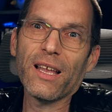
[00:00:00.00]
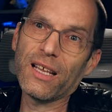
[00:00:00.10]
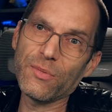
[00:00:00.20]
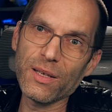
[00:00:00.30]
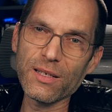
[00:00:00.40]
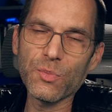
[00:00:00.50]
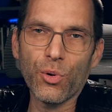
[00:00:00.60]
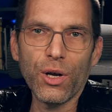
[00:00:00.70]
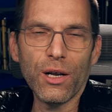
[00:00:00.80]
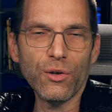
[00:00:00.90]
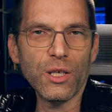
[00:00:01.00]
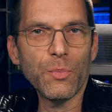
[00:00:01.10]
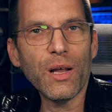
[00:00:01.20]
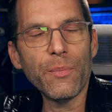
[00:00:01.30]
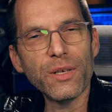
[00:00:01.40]
Das wäre jetzt ein Spoiler und
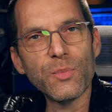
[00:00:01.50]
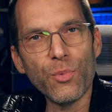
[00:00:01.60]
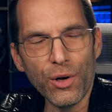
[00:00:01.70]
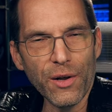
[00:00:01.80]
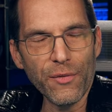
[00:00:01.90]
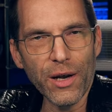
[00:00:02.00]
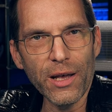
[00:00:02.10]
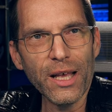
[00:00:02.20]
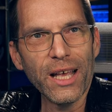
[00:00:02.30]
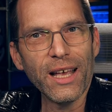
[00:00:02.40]
ich bleibe spoilerfrei